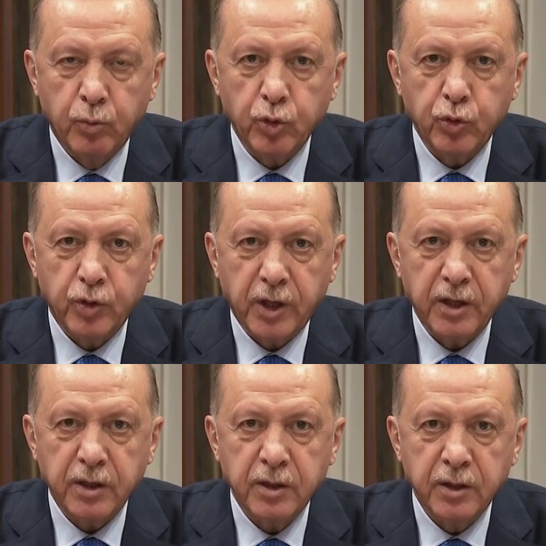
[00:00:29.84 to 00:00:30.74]
Bugün
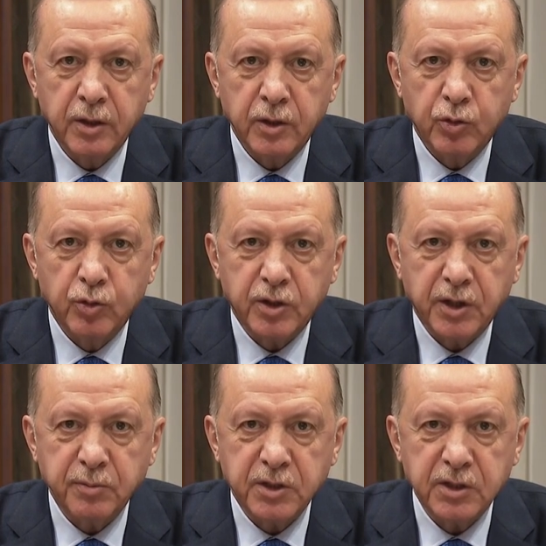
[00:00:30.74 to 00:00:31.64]
de
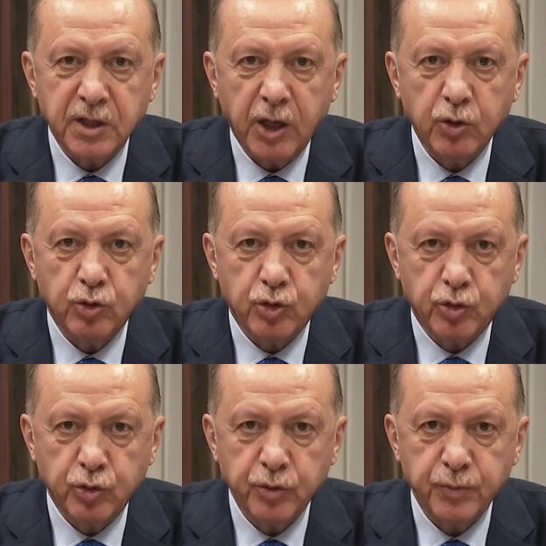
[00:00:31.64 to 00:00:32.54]
ülkemizin en
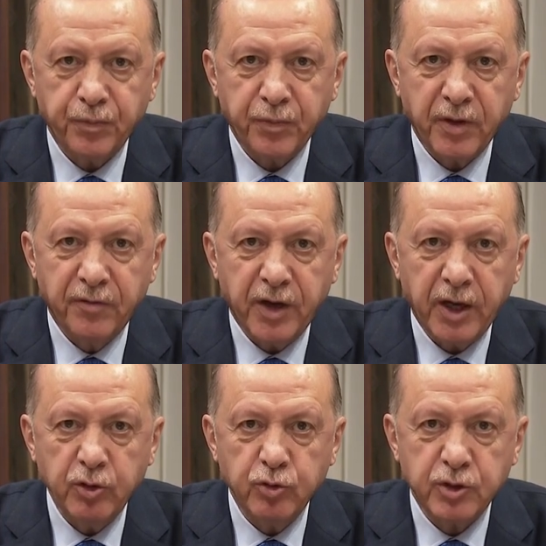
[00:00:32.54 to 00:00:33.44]
güçlü ve
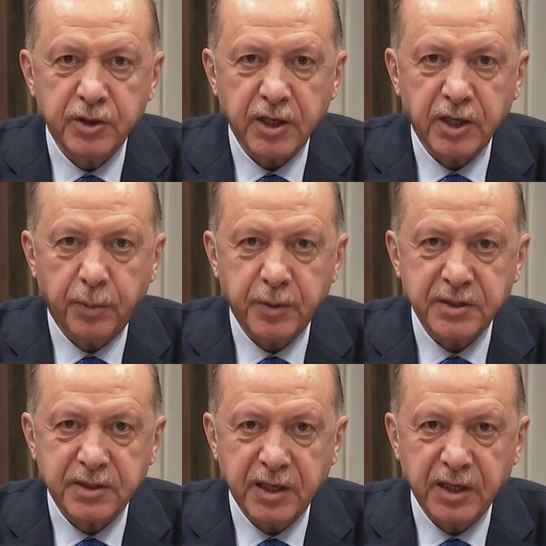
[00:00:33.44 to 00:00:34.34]
en yüksek
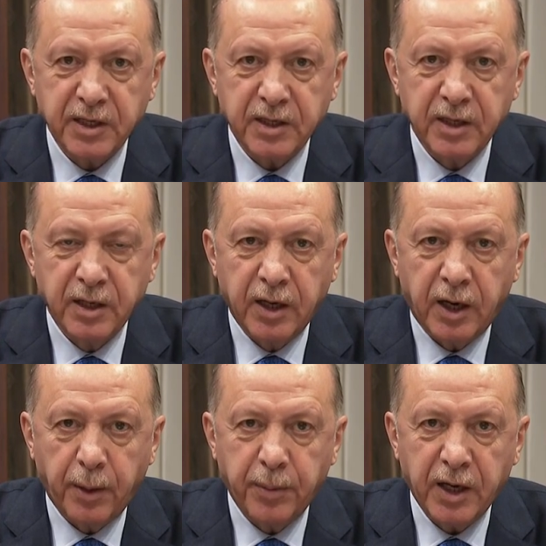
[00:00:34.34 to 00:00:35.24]
kapasiteli
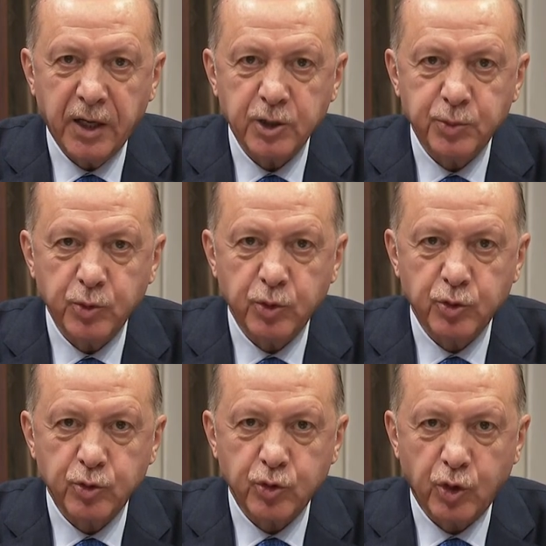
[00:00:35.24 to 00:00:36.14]
haberleşme
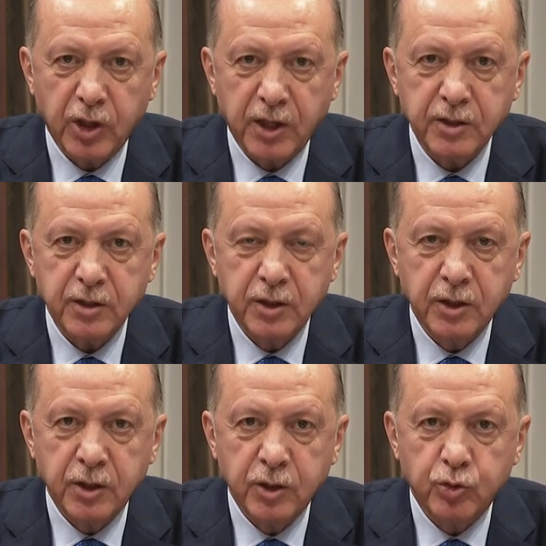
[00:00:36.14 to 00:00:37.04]
uydusu olan
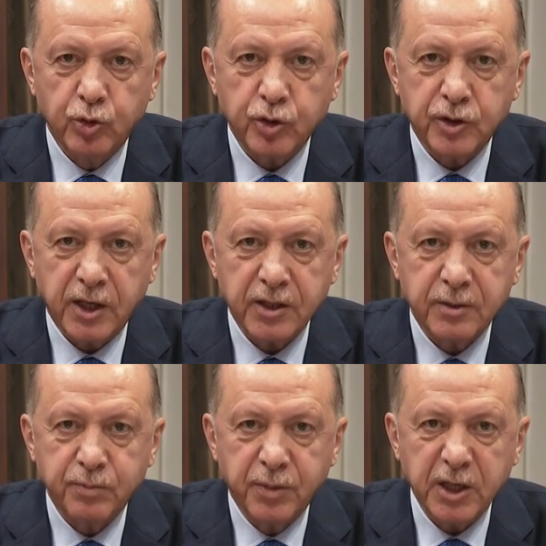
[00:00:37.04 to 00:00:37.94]

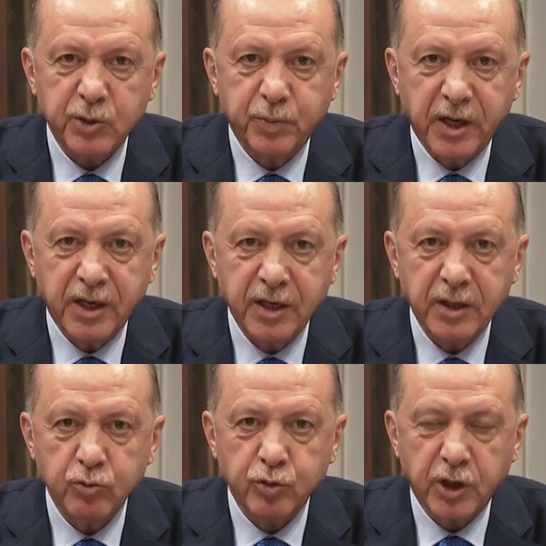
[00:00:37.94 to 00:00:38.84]
TürkSat
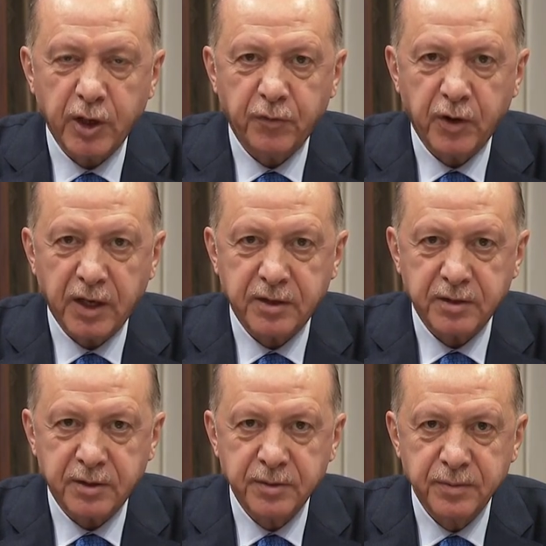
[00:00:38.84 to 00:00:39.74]
5B'yi uzaya
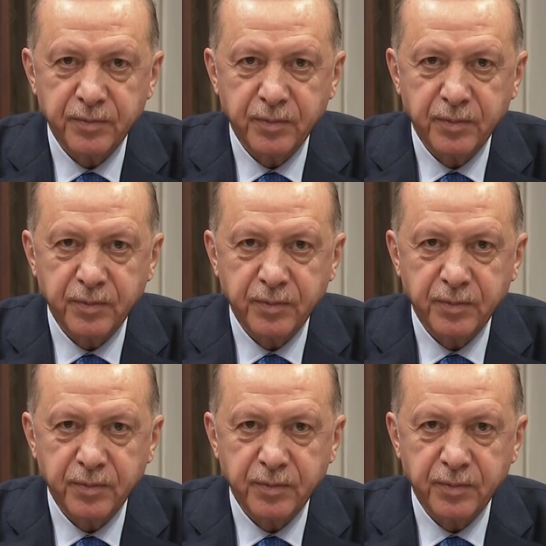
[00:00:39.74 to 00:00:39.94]
fırlattık.